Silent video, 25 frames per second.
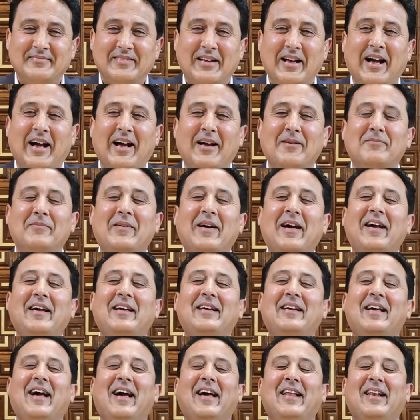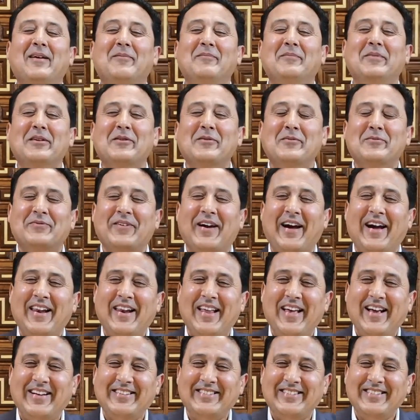أحبائي أهلا بيكم في
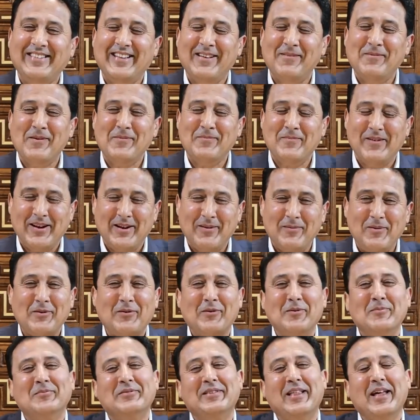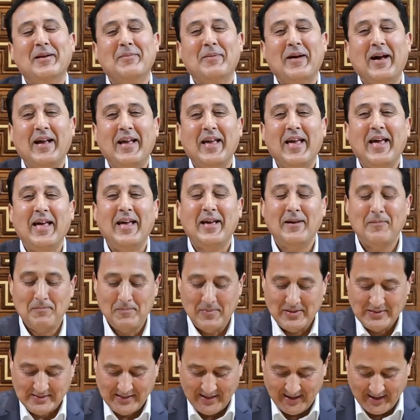حلقة جديدة من برنامجكم مدرب حياة
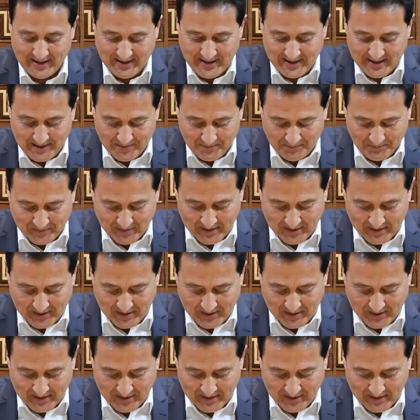مسيحية